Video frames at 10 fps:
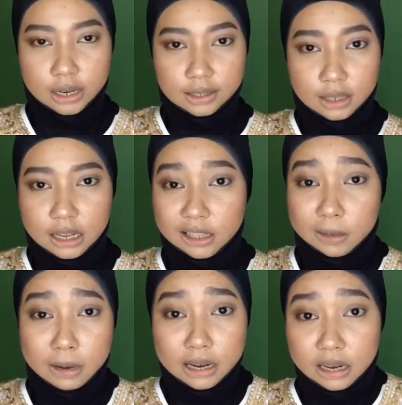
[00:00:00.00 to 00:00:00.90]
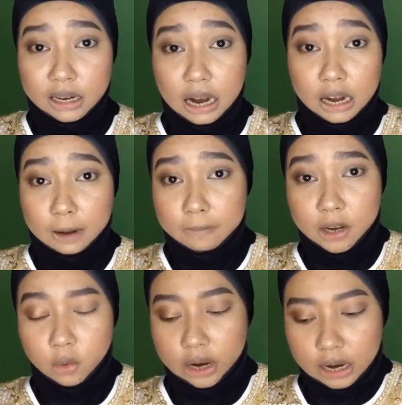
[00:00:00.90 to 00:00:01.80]
Oke, setelah terblending dengan
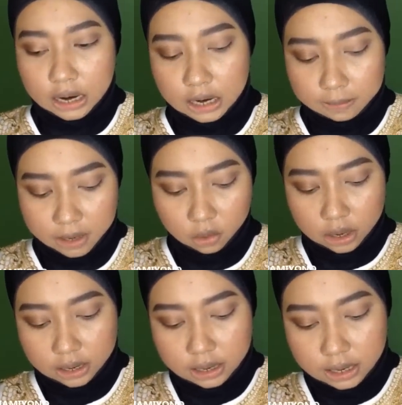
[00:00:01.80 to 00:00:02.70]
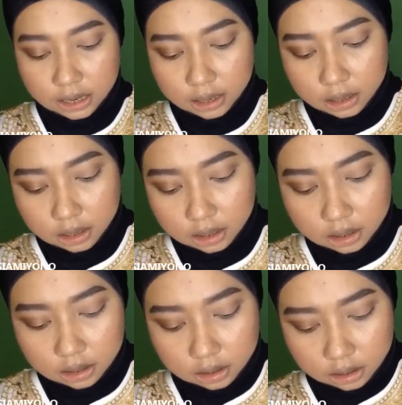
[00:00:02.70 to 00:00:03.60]
rapi, gue akan ambil warna
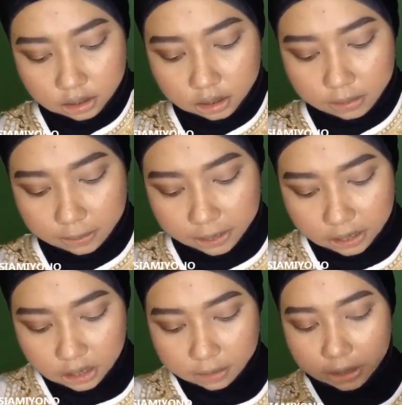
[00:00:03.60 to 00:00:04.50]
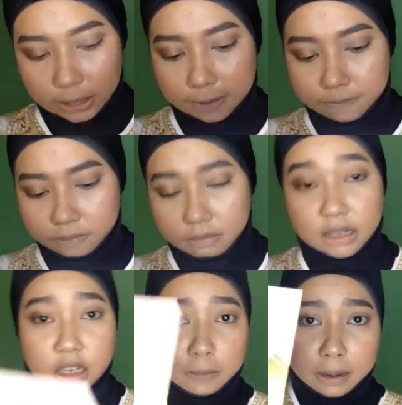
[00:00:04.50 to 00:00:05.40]
um, apa ini namanya?
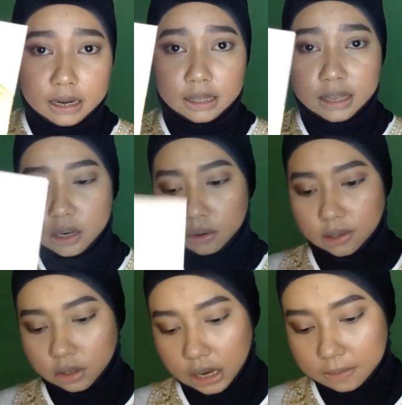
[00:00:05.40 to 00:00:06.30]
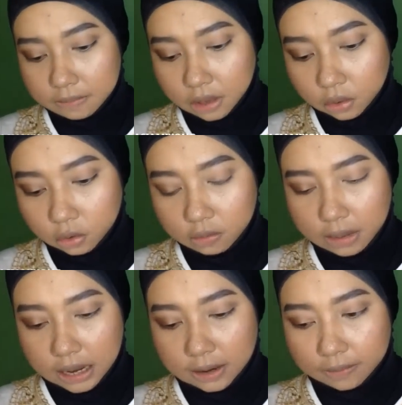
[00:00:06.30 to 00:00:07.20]
Masih di paletnya Lux Crime,
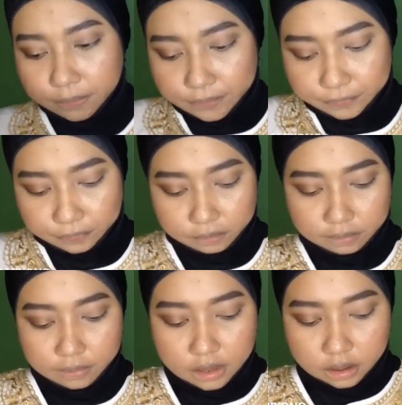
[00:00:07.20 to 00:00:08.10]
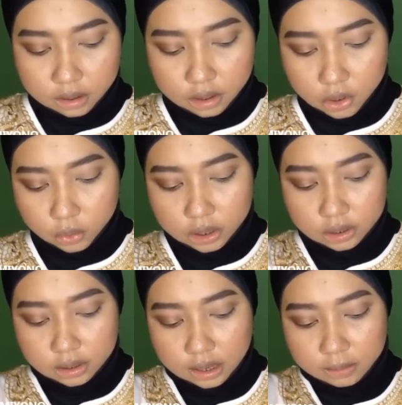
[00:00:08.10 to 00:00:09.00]
Uma
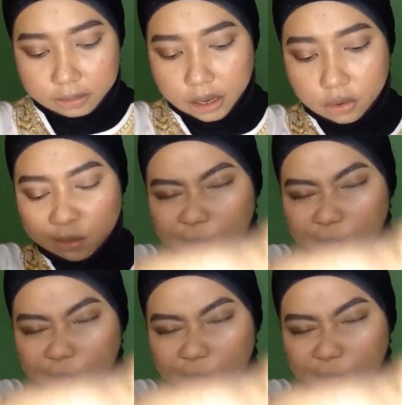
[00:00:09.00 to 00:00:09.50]
warna dark brown,